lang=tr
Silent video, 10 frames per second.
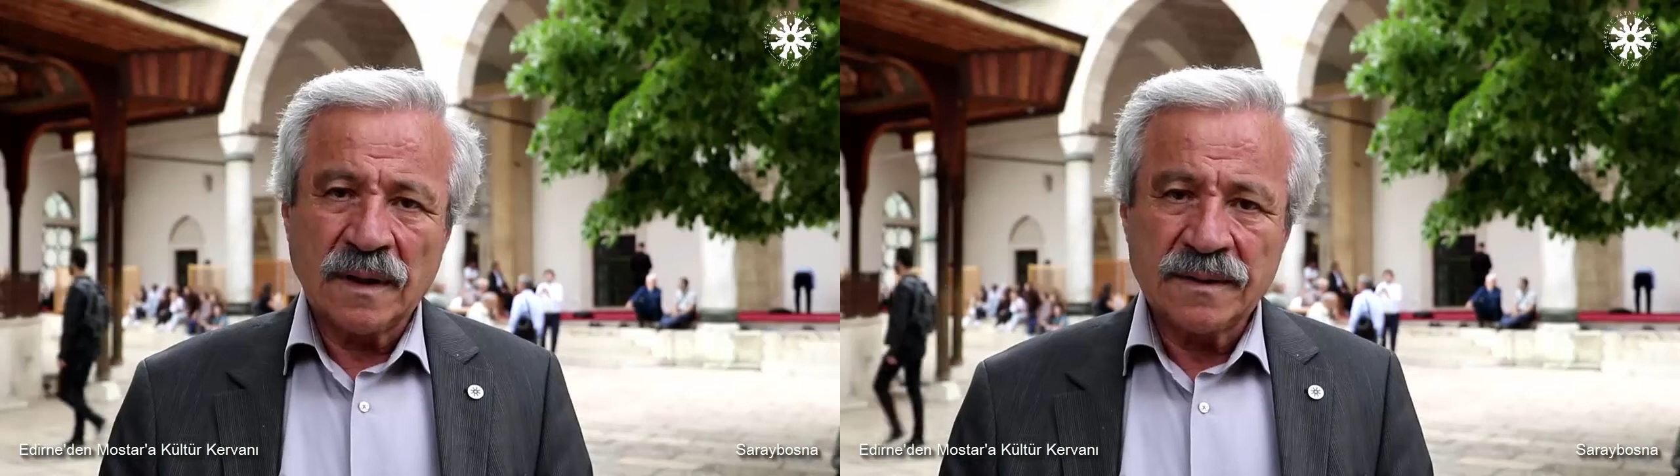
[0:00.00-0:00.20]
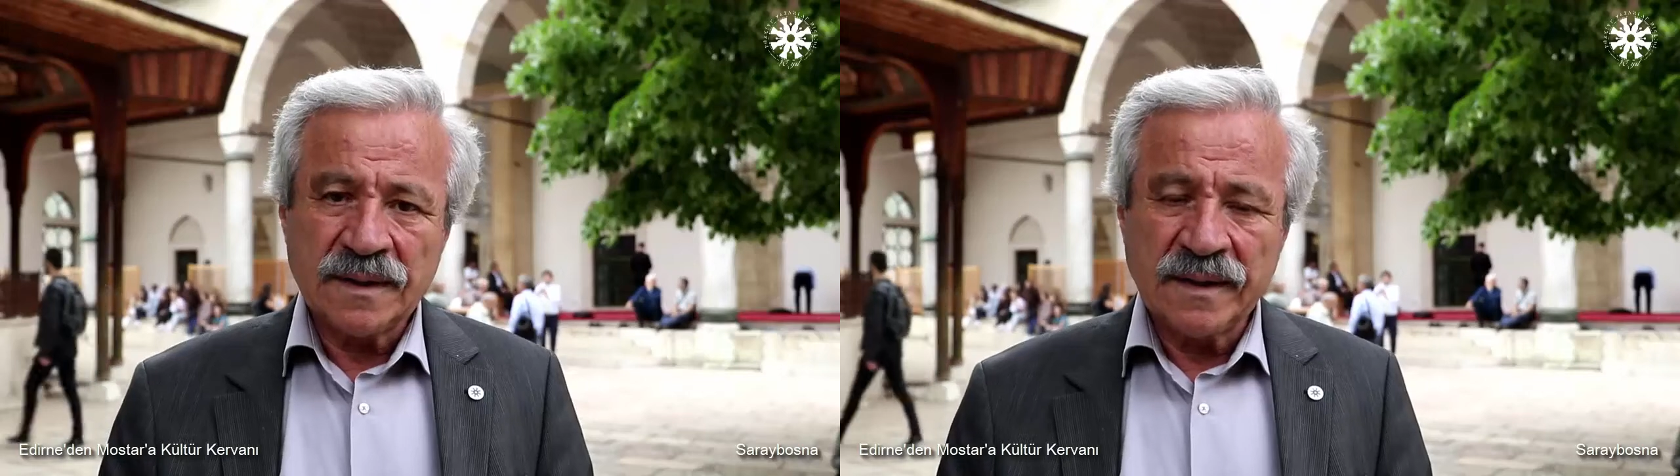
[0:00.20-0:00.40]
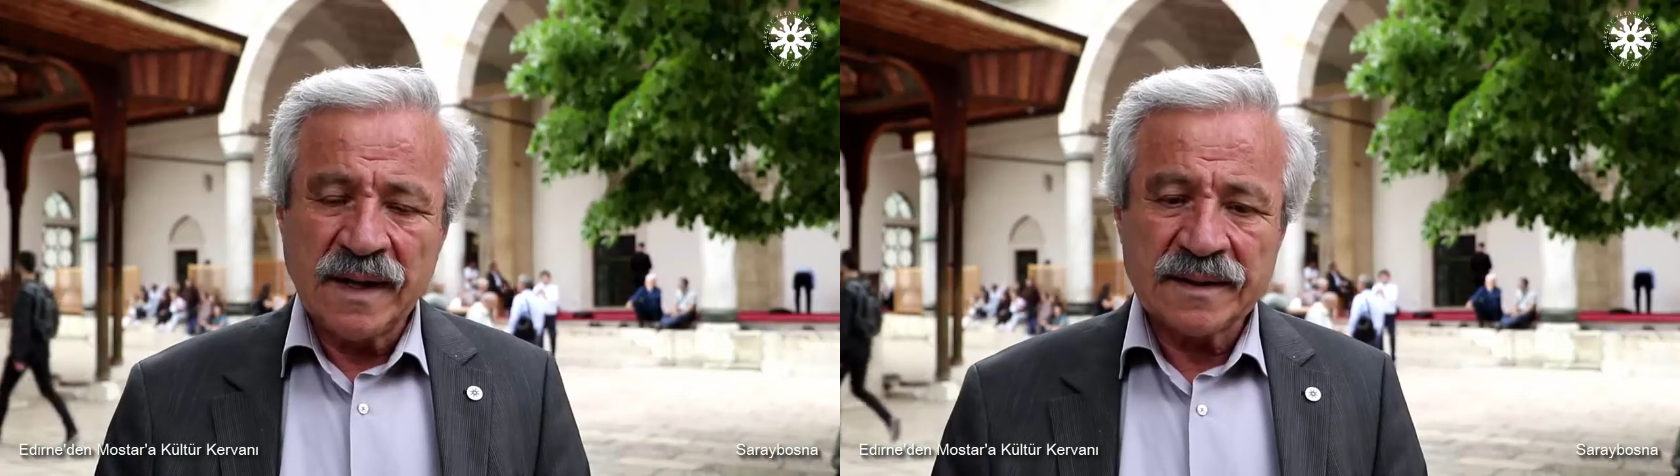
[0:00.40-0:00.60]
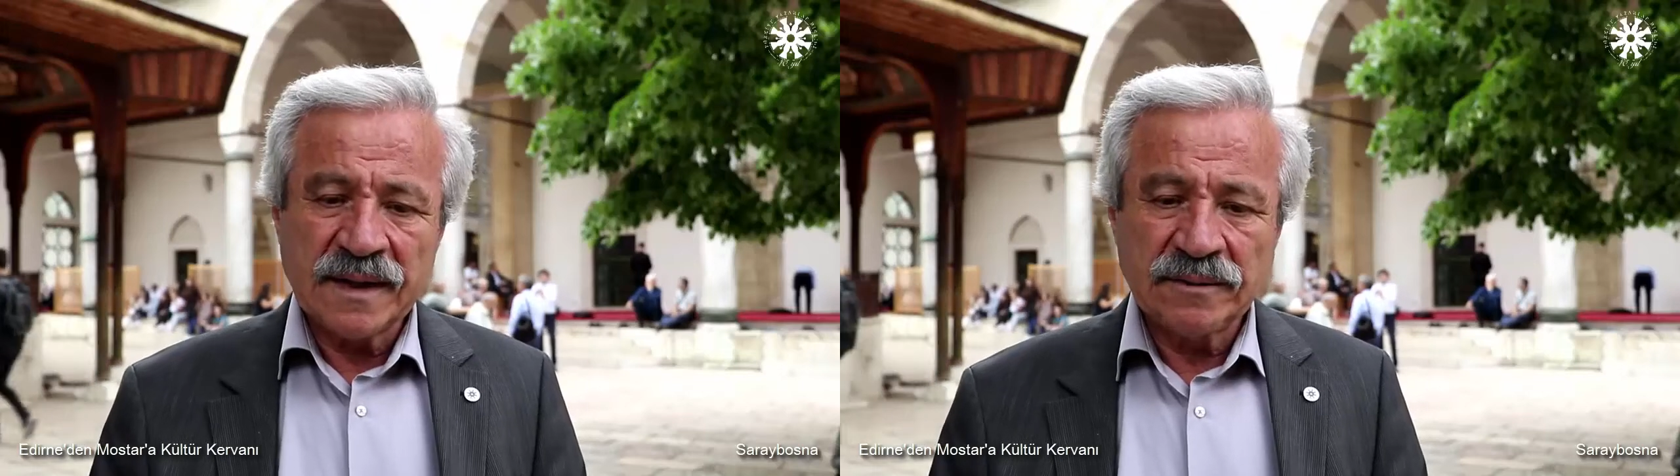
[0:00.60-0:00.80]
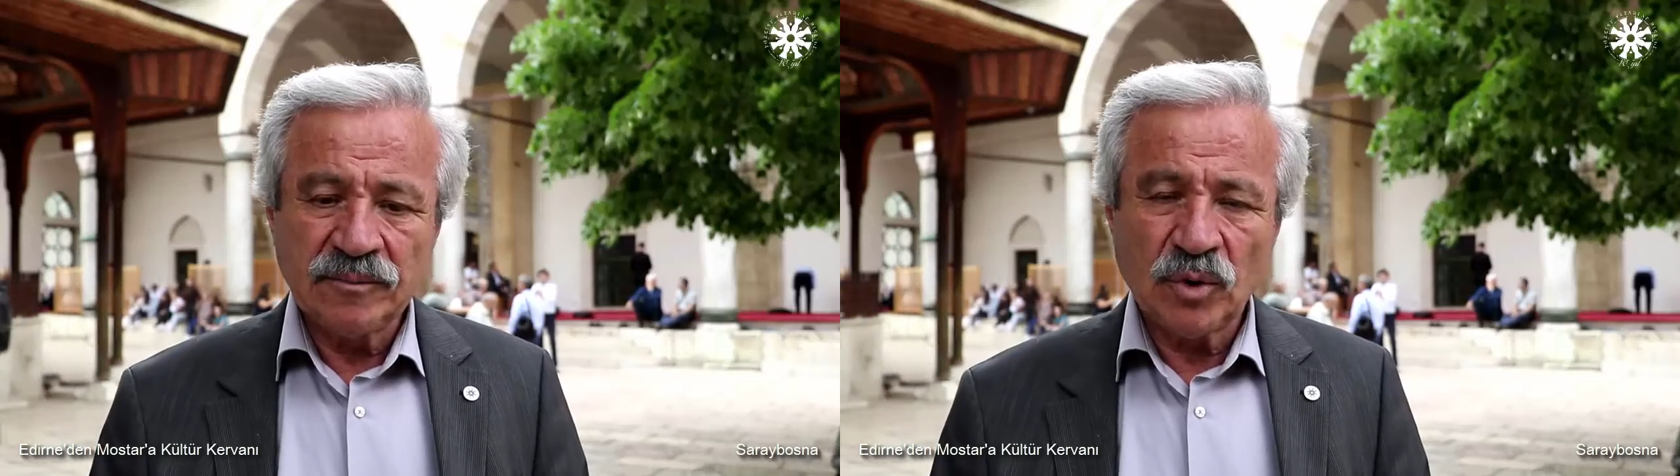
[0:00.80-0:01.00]

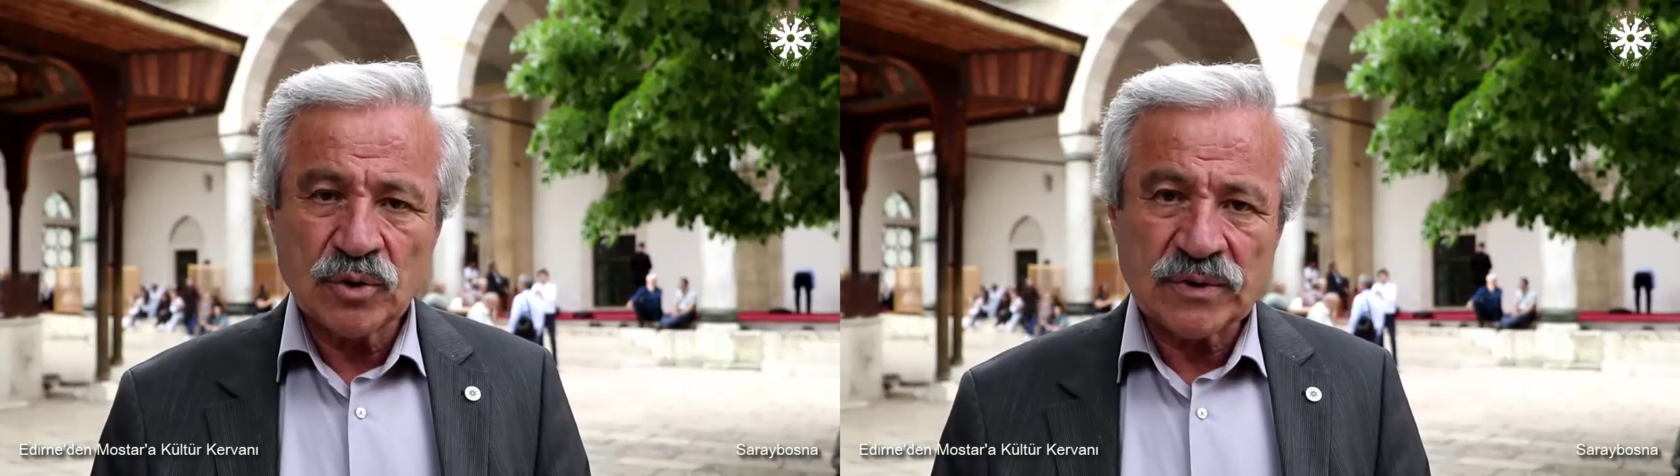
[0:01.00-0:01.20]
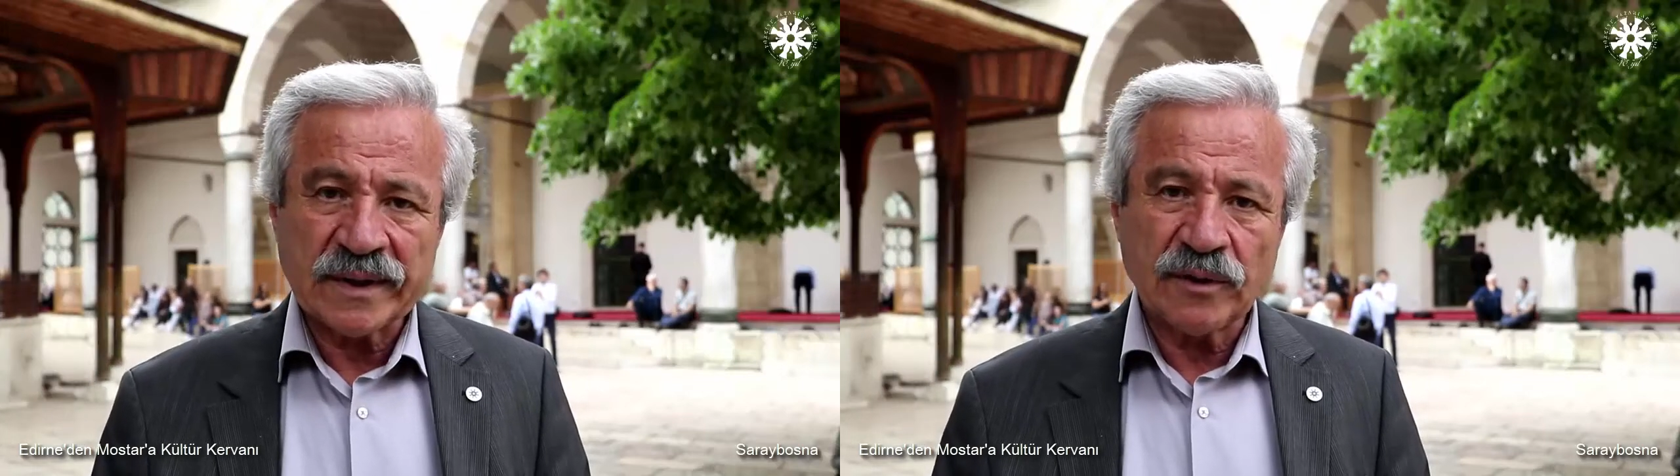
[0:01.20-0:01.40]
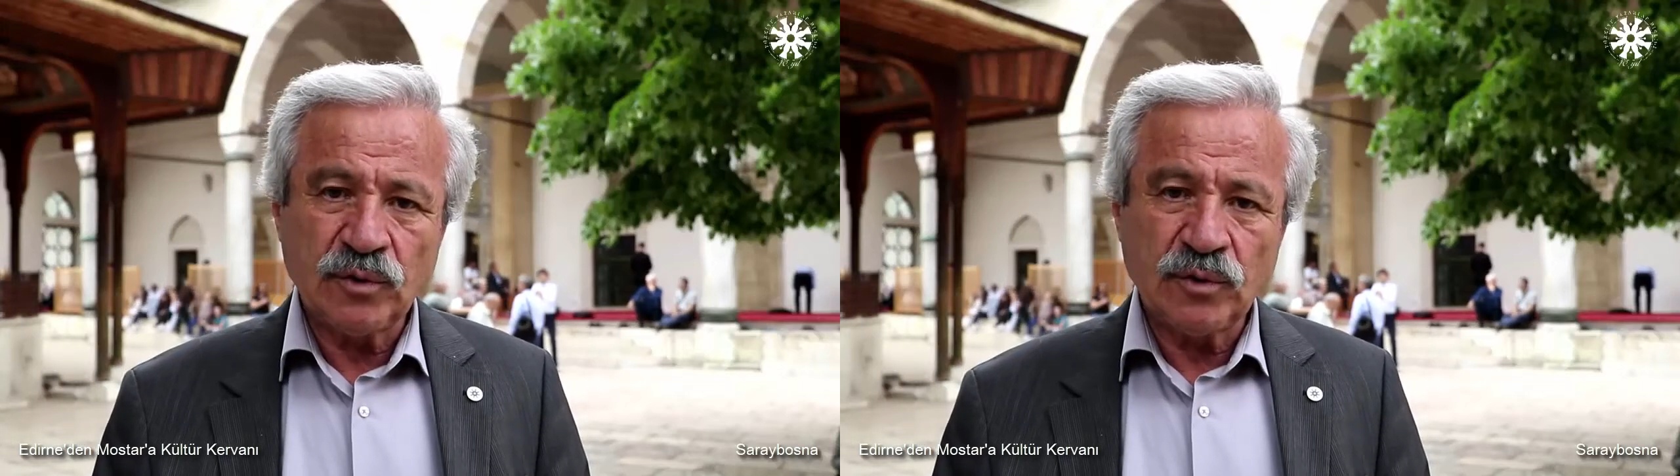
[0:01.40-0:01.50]
Edirne'den Mostar'a